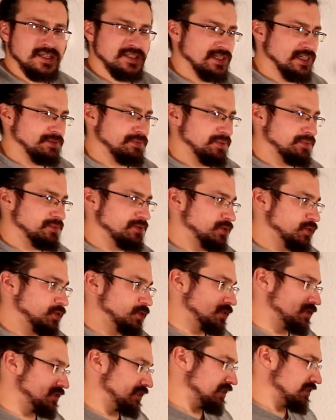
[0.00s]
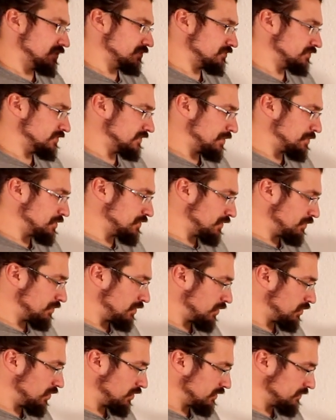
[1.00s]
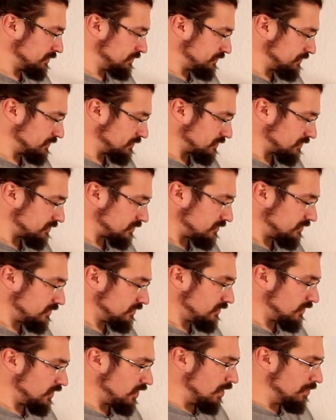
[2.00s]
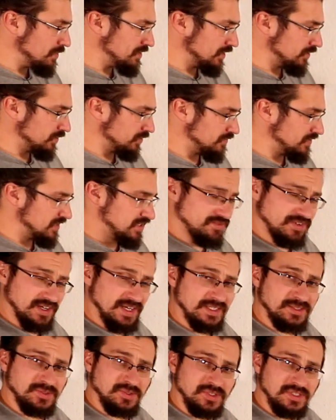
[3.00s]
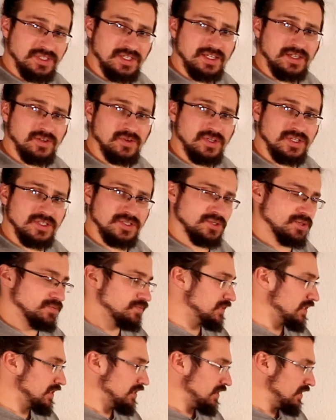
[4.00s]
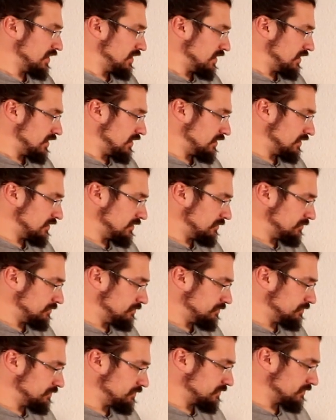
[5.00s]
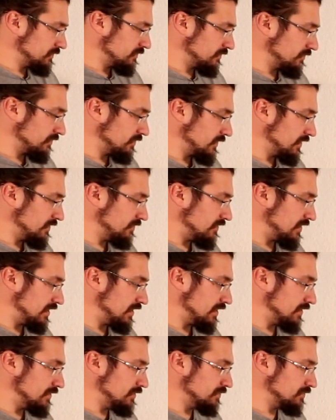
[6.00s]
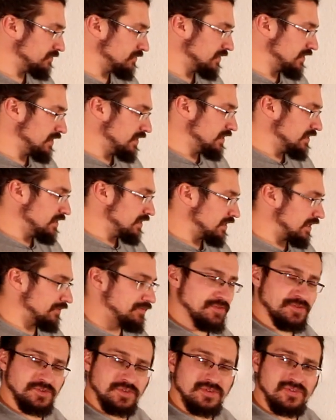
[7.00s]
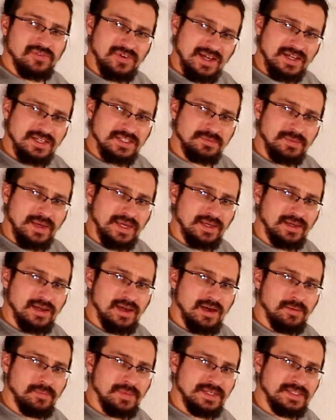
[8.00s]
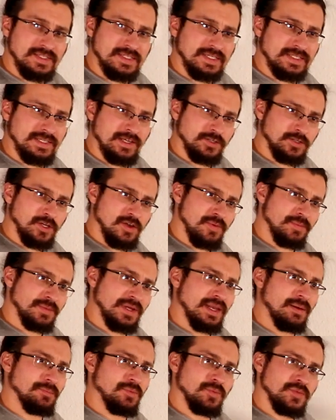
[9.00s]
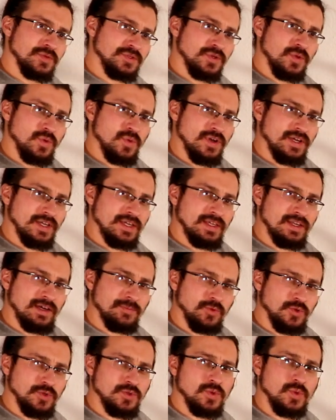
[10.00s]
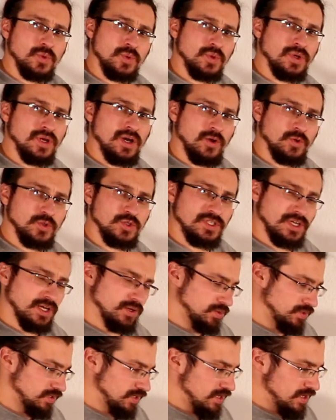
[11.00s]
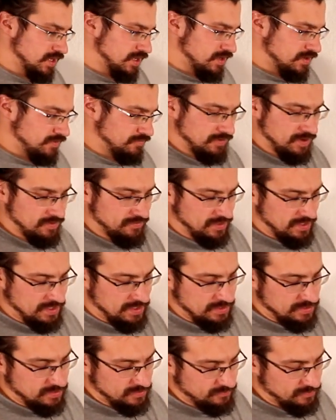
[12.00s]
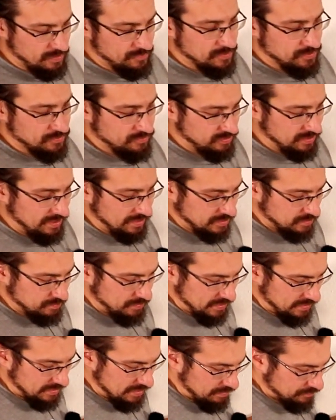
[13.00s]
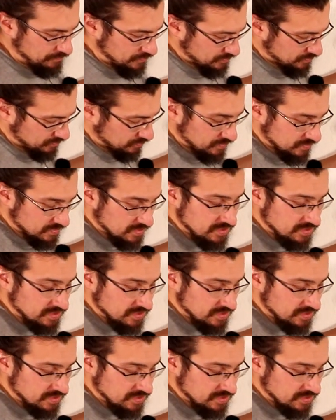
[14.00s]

Das macht ein bisschen stutzig. Da müssen wir nochmal gucken, ob ich da noch irgendwie eine Verlängerung kriege oder so. Ähm, weil Gerade wenn wir so ein flaches Becken haben, hätte ich ja gedacht, können wir mit der Lampe ein bisschen höher gehen, haben durch eine höhere Ausstrahlung, weil wir halt, weil wir so ein flaches Becken haben, nicht so eine